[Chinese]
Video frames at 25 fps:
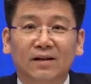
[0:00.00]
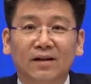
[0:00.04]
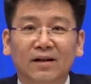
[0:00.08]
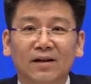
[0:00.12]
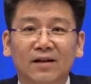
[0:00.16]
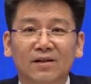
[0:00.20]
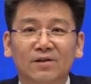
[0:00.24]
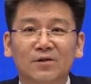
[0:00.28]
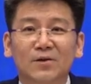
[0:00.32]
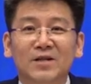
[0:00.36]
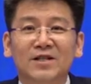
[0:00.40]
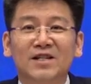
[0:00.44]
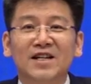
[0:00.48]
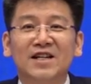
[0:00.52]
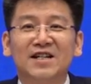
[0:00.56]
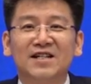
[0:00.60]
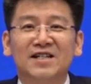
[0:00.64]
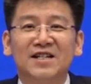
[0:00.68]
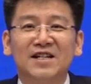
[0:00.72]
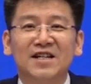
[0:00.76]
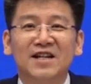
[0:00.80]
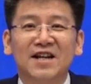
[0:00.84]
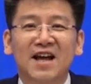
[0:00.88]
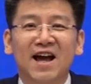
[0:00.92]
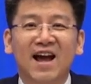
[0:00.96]
呃，最近
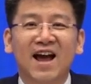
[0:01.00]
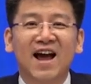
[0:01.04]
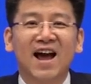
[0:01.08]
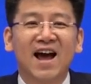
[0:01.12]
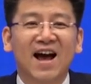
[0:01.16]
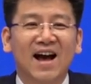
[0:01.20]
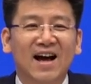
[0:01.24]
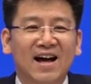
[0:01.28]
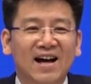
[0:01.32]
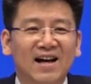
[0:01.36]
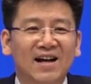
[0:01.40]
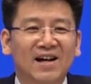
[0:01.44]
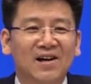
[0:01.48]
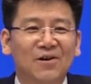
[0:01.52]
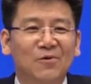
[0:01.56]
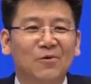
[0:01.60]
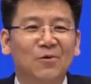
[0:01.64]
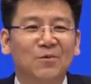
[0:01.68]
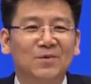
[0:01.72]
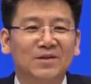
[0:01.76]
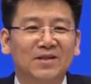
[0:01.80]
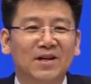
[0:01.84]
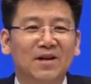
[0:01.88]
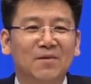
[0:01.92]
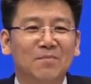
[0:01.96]
几年，
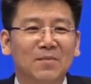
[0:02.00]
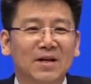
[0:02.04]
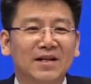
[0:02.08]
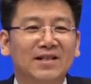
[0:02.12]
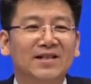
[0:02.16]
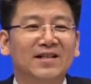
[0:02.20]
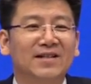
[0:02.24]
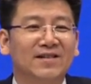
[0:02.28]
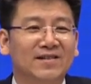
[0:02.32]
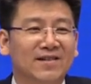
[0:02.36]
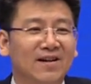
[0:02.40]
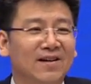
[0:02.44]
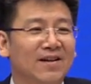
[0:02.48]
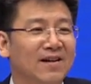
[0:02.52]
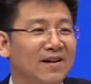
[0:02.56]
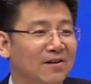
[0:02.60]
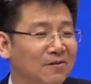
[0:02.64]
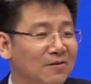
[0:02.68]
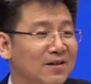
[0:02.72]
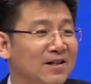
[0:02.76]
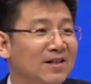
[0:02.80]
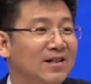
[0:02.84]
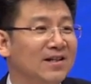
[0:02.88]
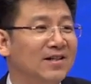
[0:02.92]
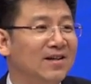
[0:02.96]
我们在媒体上也
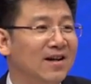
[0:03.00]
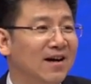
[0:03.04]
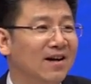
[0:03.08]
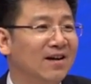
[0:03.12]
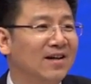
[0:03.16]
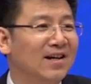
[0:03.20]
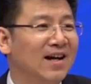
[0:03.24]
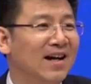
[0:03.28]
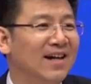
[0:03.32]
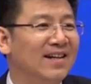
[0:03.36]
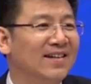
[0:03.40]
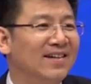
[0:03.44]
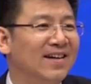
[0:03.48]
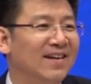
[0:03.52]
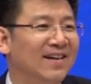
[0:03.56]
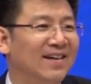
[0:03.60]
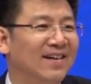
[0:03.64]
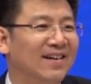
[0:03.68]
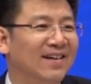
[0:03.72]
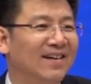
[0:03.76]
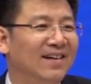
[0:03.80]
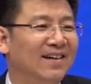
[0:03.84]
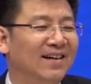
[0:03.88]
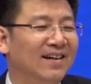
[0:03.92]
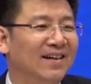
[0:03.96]
会经常看到，
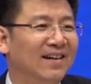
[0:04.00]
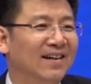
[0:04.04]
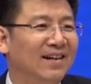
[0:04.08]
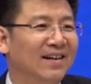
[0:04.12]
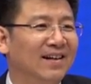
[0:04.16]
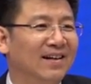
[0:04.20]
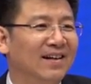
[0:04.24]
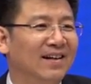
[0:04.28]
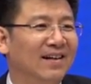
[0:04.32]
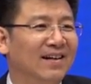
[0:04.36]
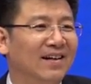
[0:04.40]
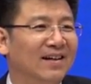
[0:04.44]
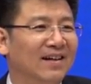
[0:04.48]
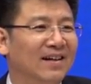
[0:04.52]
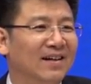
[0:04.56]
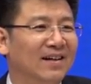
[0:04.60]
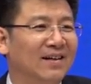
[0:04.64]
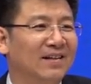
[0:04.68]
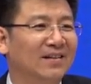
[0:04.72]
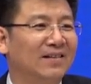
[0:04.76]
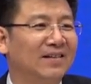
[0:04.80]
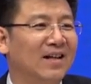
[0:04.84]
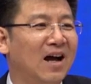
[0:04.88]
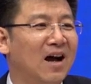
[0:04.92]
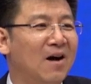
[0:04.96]
呃，
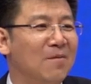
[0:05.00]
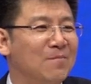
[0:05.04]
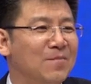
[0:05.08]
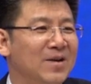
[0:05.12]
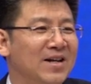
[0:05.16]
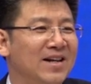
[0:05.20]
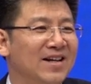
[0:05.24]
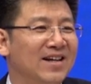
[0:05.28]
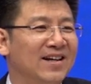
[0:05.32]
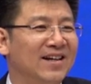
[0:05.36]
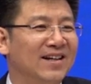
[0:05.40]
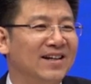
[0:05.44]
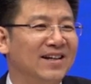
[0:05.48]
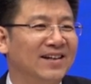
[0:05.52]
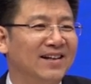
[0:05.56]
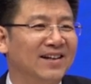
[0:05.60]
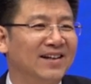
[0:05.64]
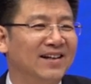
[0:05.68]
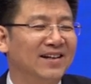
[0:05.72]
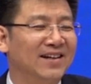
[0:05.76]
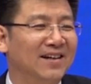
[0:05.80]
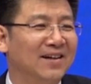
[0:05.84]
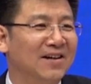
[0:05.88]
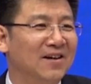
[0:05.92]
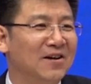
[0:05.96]
躺平、
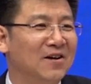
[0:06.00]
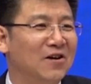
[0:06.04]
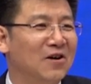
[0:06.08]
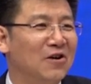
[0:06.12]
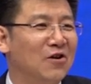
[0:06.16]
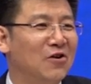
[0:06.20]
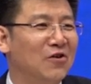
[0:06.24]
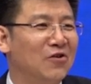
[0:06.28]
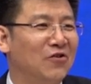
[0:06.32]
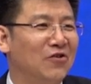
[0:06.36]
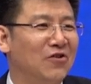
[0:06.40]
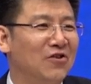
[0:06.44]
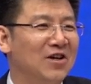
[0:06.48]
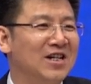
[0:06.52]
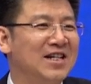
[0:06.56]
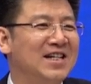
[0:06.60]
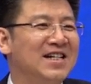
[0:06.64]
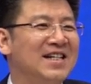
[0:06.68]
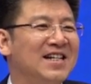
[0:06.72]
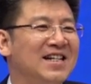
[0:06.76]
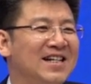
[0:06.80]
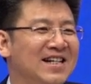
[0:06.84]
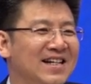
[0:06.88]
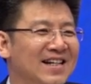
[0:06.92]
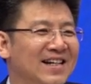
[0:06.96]
佛
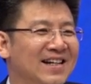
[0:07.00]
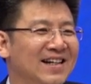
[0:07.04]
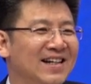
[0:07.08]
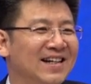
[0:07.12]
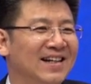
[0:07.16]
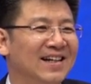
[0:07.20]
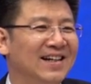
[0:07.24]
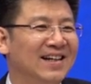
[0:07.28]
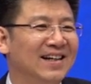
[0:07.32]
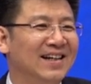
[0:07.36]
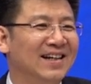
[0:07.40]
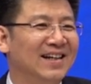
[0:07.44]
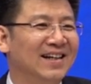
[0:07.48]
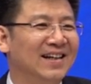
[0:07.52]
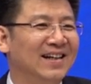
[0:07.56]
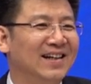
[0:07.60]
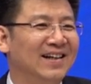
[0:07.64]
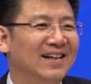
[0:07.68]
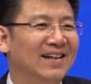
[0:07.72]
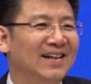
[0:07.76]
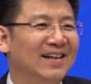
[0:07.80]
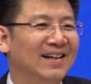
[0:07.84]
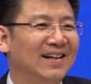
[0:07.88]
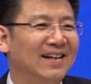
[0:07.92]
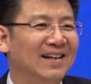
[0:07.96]
系，
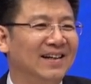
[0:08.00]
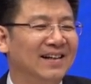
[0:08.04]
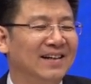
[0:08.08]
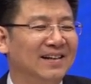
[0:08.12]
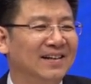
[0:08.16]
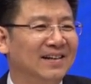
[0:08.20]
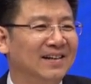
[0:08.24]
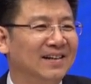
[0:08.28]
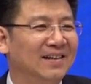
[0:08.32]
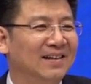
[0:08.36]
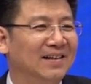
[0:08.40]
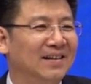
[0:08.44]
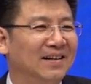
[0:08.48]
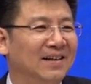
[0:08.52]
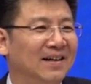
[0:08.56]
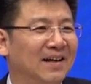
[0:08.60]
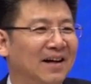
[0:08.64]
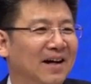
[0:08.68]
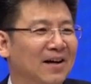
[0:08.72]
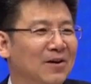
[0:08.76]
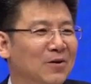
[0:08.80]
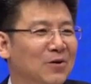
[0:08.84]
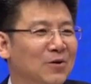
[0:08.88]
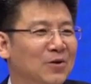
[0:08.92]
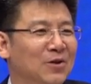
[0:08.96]
呃，
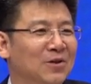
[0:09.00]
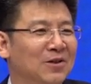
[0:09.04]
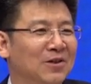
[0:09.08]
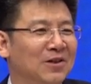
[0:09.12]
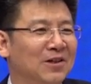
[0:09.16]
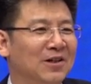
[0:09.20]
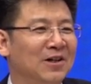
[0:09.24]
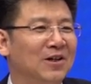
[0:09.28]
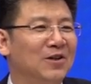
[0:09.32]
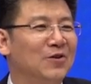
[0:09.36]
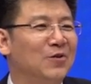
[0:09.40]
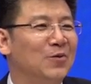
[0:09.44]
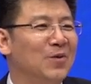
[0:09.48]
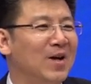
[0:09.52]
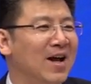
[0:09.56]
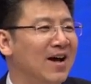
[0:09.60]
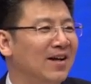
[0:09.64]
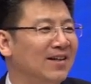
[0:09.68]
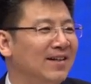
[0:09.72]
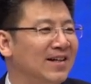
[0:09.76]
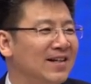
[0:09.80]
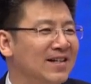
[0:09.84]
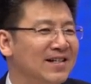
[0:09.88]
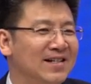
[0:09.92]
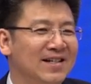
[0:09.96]
还有各种各
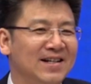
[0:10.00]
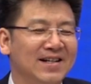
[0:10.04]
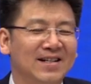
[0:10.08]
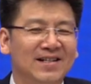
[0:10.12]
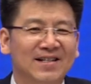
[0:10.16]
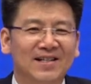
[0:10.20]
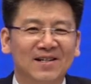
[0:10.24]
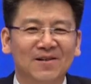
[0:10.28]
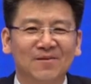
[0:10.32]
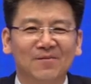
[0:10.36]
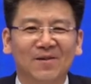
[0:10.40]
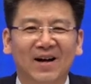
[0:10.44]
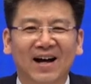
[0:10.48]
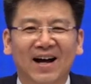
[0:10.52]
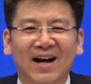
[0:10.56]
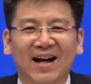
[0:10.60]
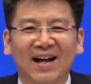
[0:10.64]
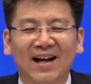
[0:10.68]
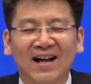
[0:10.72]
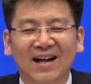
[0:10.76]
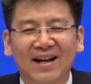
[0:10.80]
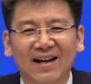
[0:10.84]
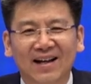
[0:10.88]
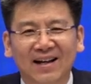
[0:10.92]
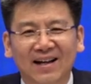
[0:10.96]
样的一些词吧，
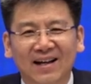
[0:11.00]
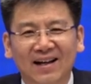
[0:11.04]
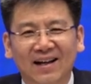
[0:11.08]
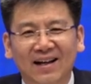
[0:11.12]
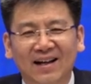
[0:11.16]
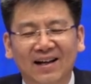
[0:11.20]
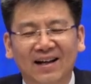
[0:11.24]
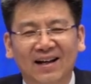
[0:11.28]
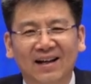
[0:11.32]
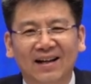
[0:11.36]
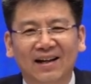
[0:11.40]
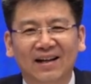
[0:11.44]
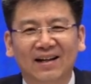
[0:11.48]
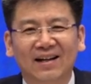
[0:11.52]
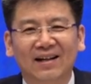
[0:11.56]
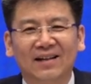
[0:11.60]
呃，